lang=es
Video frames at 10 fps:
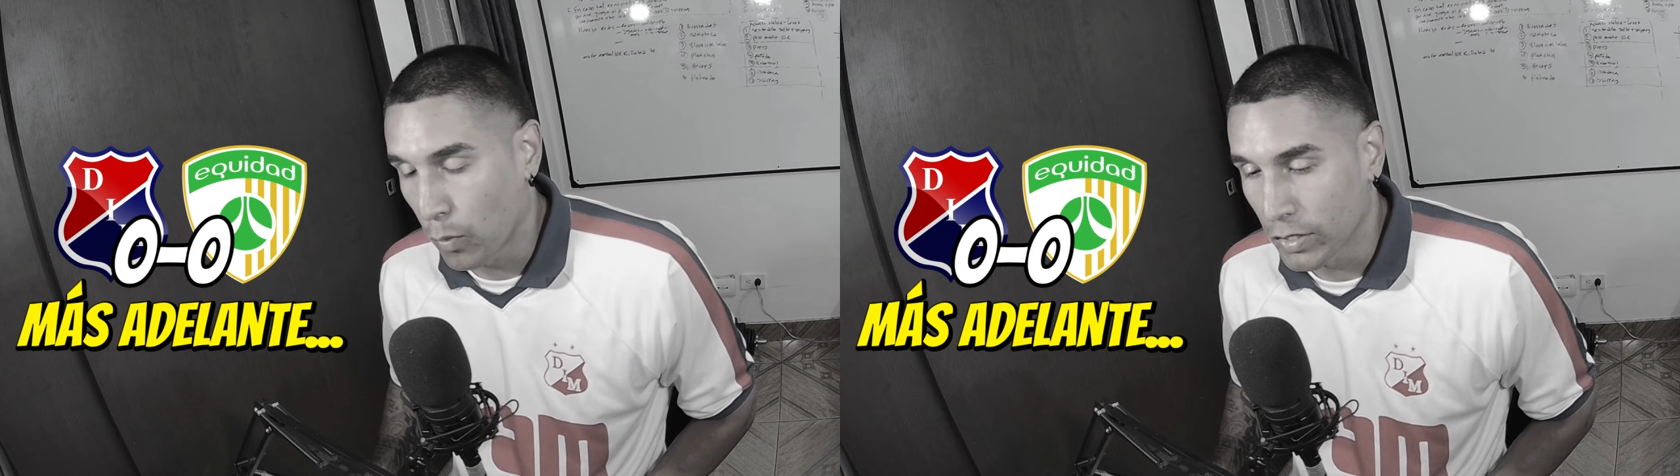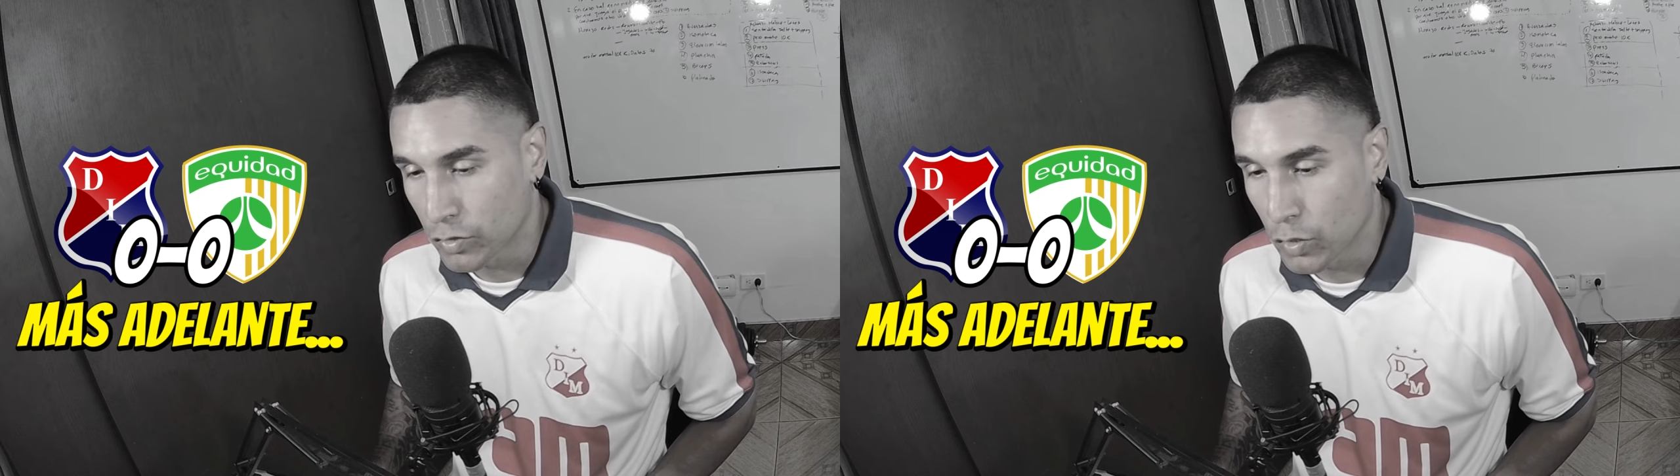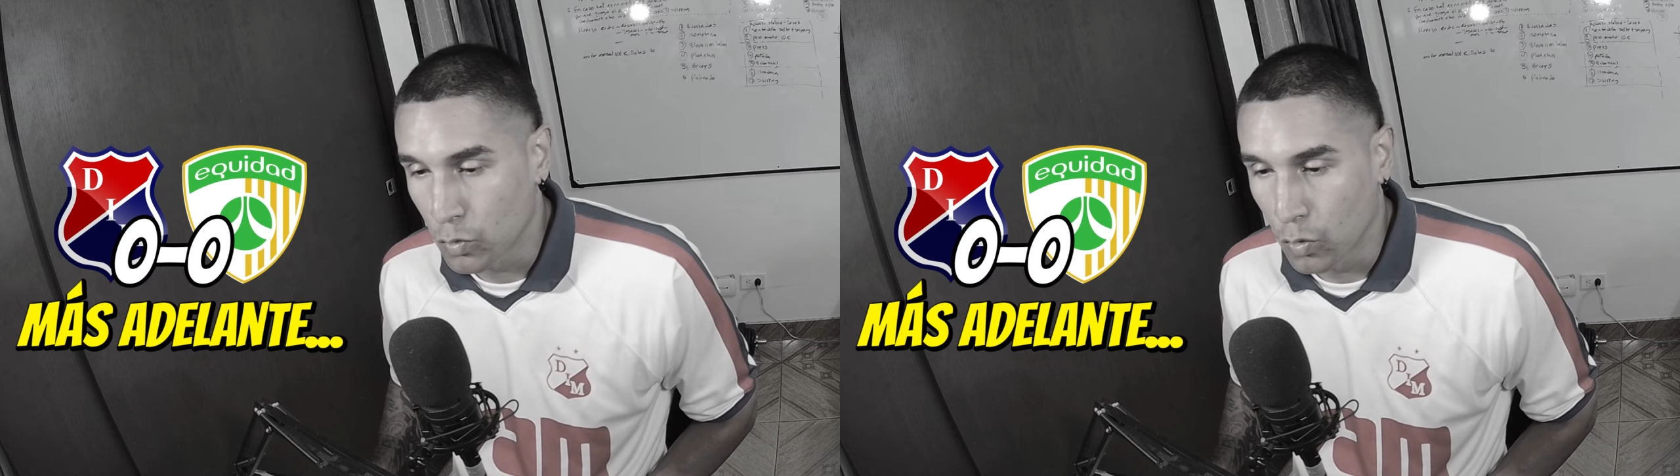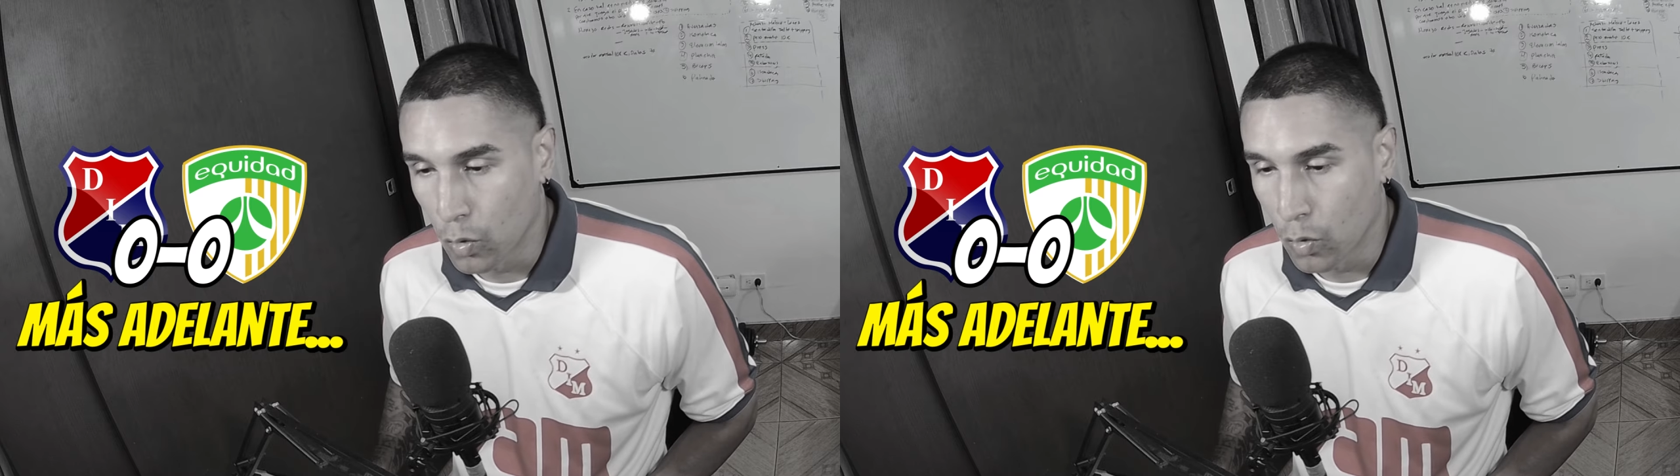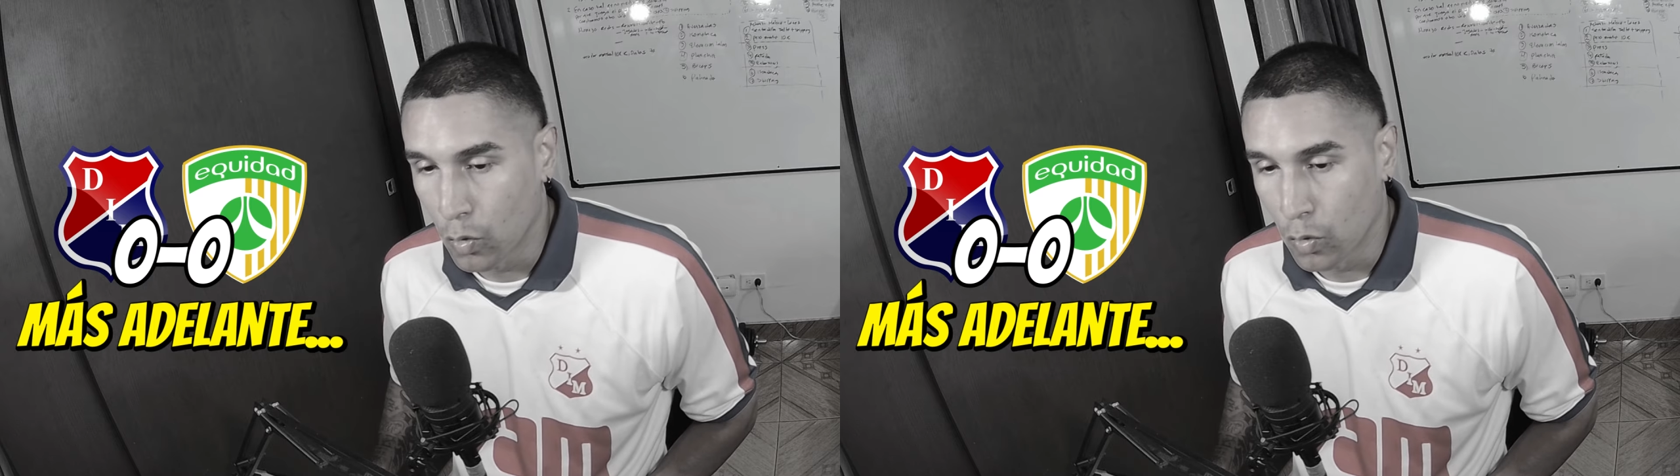cuatro y
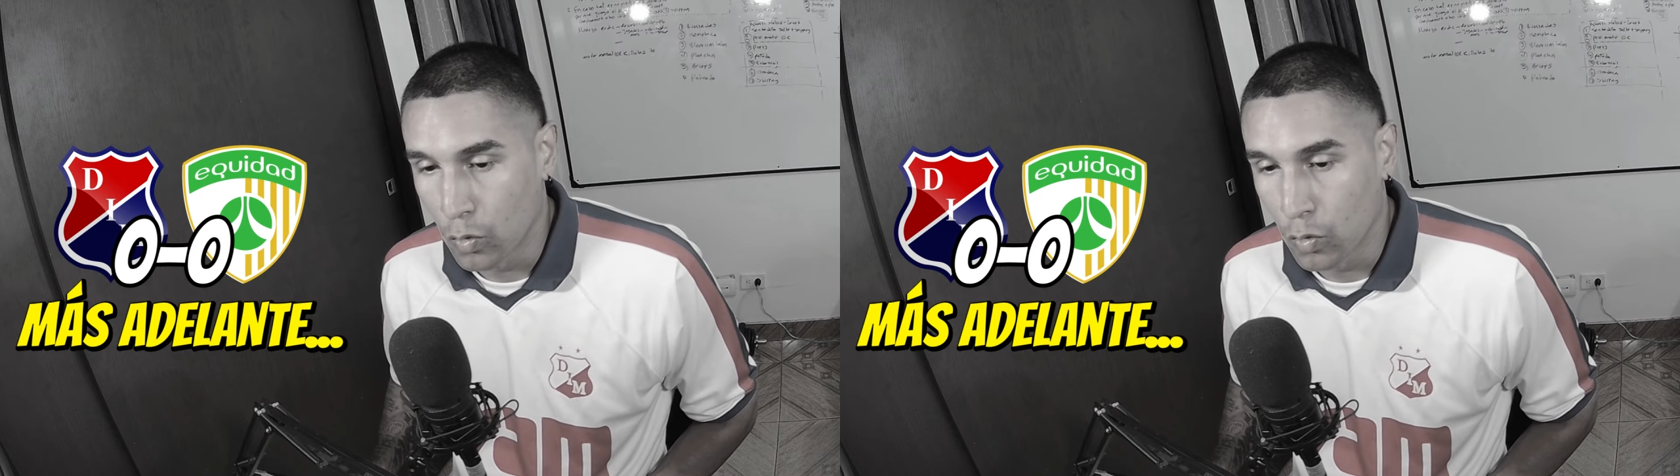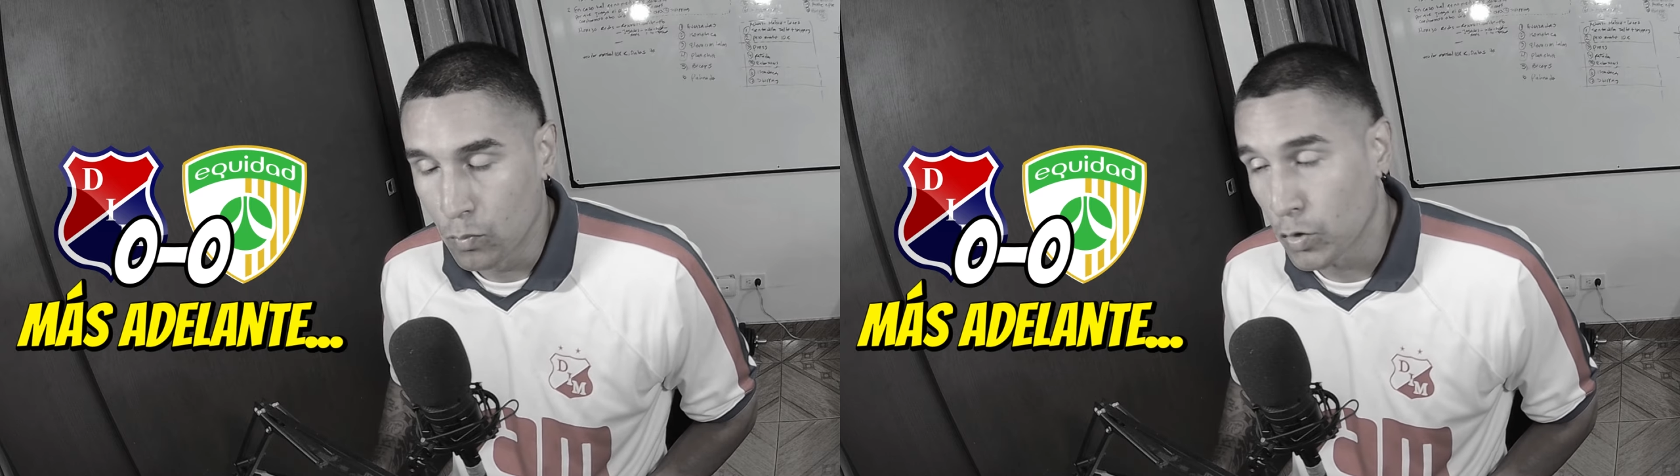jugó